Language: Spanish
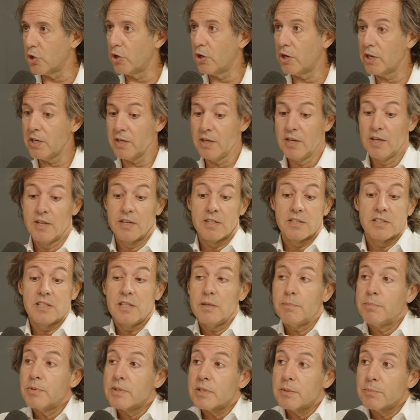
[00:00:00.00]
hoy,
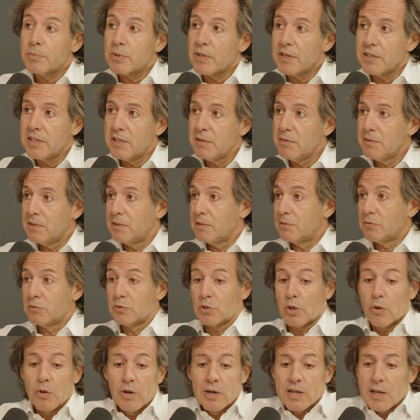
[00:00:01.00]
sí, porque por allí
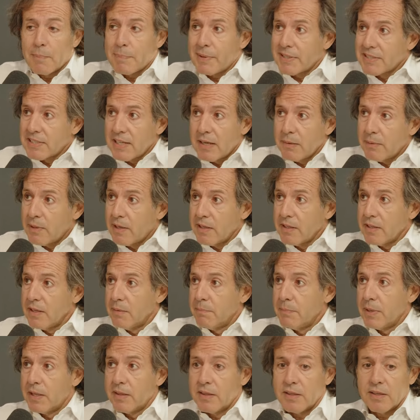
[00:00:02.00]
todo el que pasaba y
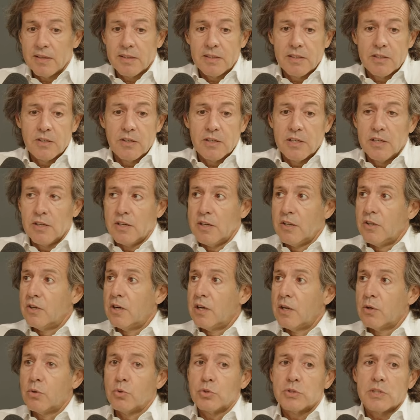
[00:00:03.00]
en vez de y, no
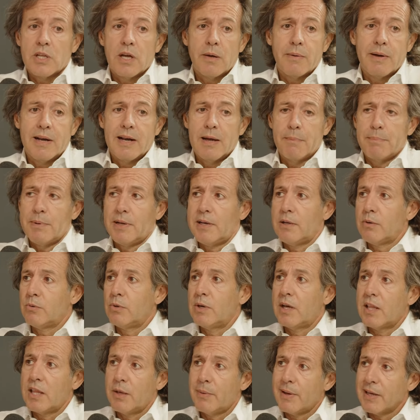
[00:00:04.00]
le gustaba la
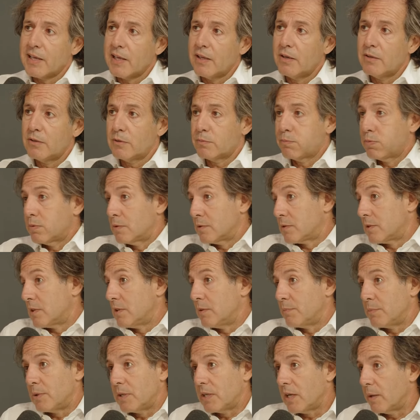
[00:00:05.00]
película de vaqueros, pues
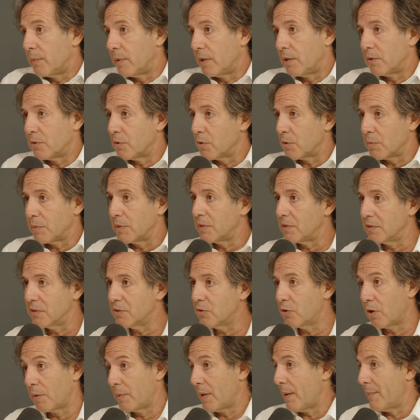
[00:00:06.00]
se ponía a ver el rugby,
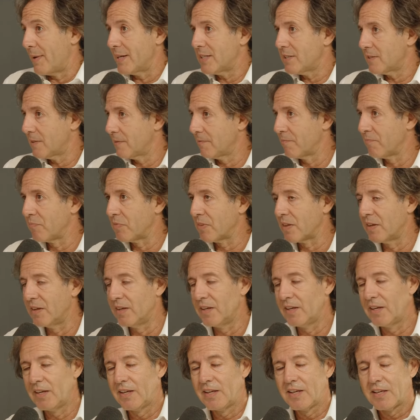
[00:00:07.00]
¿no? No había más.
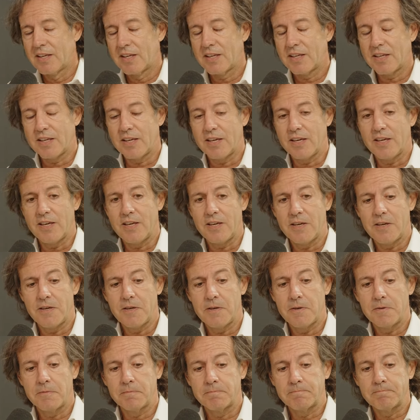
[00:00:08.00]

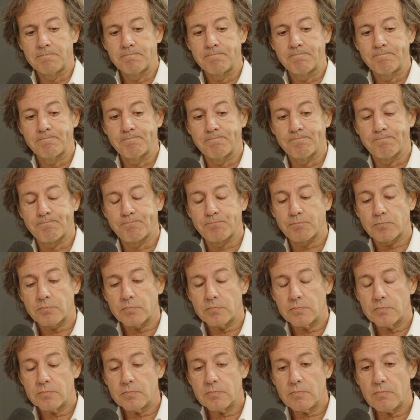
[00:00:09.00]
Y,
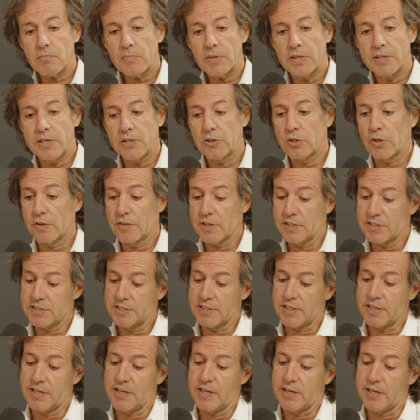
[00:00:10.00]
y entonces,
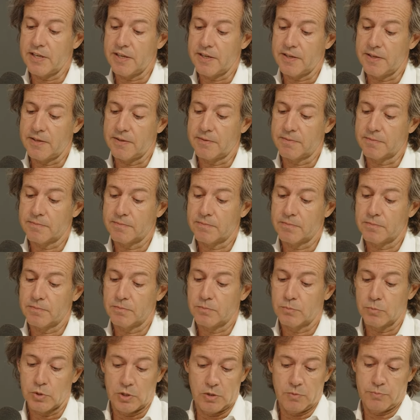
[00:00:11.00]
eh,
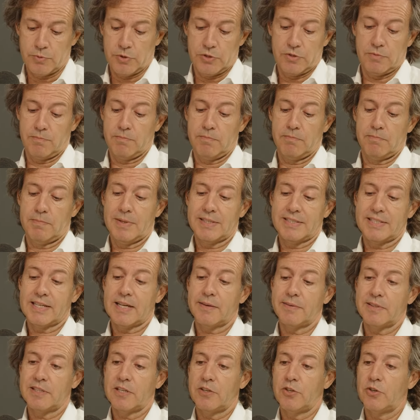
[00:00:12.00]
bueno, pues
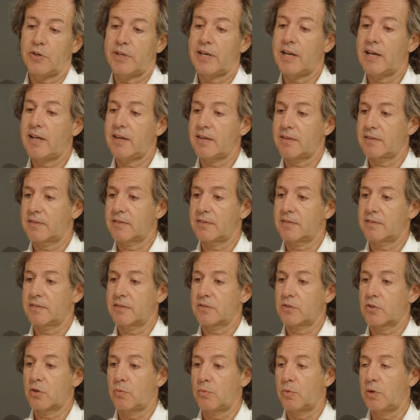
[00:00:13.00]
básicamente yo era
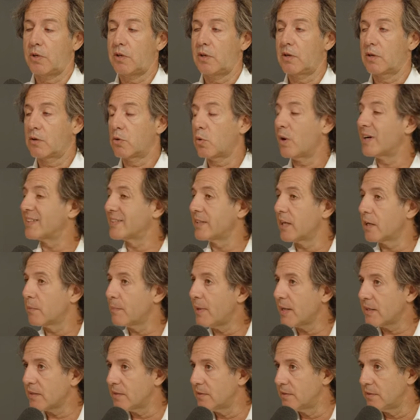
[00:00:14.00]
como el
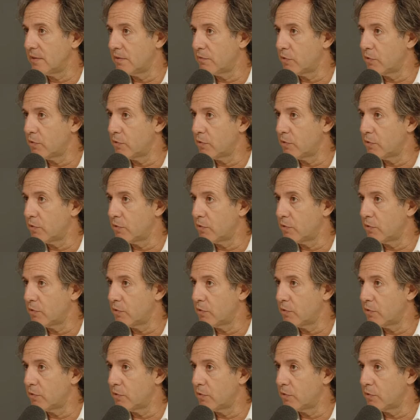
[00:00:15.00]
quarterback del